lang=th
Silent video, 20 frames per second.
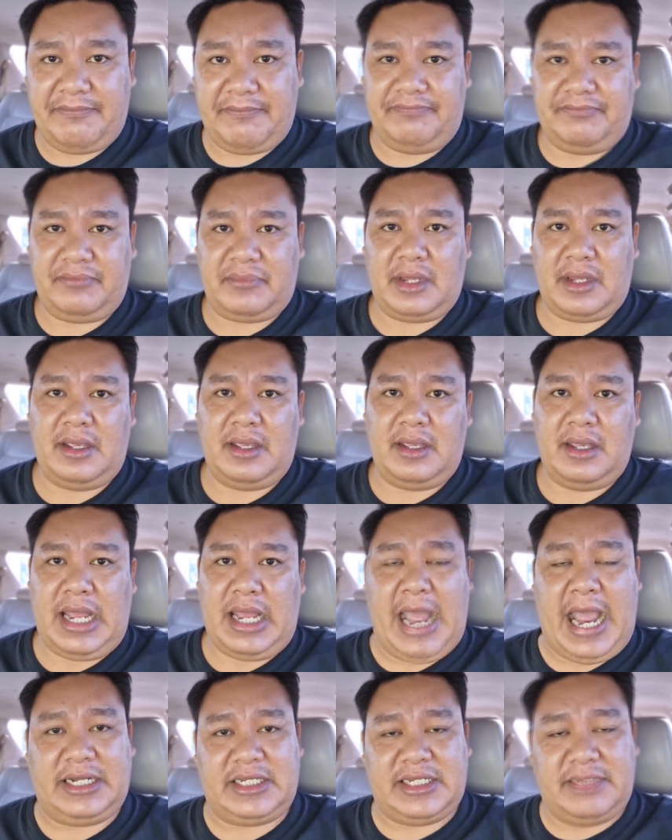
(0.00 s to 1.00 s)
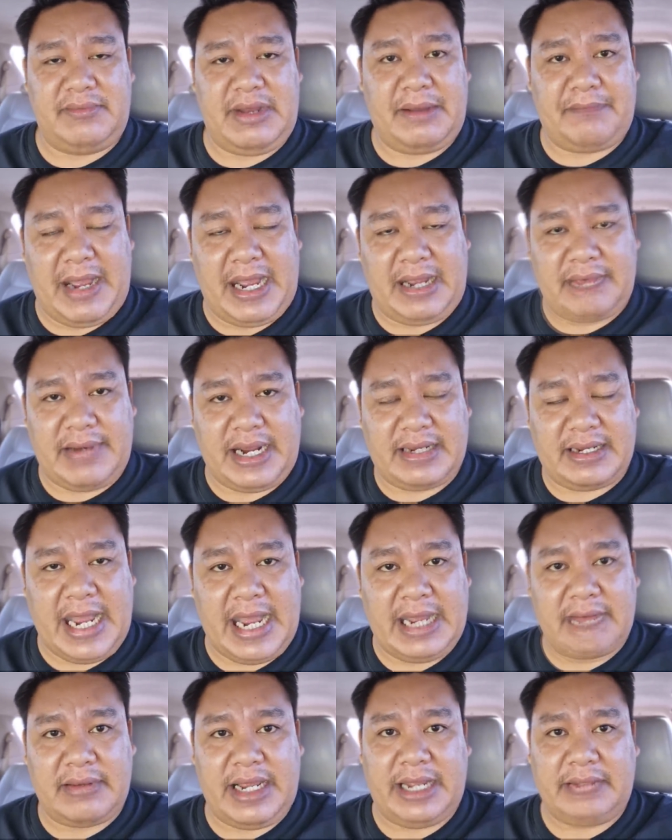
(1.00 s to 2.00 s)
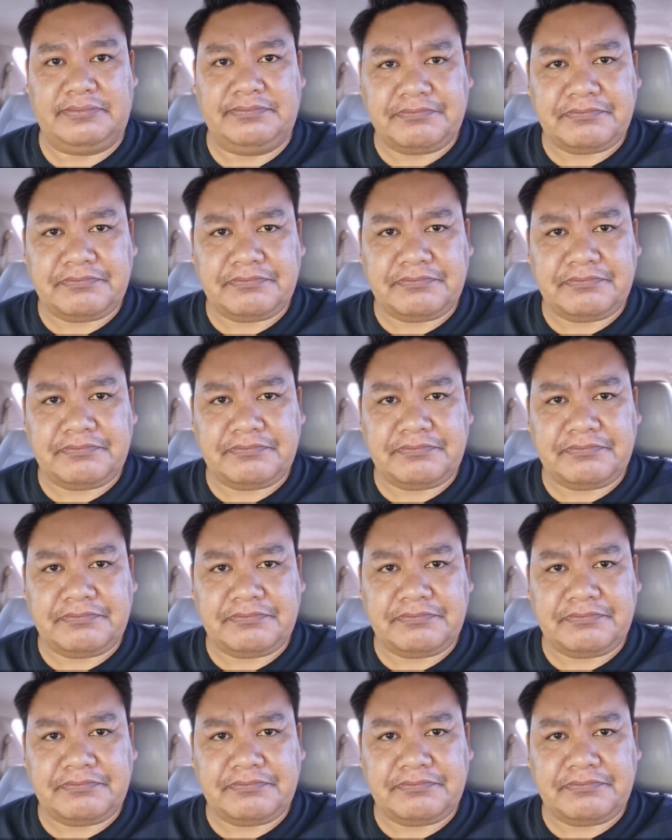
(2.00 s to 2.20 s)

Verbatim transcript: ม หากจะมาปักหลักค้างแรม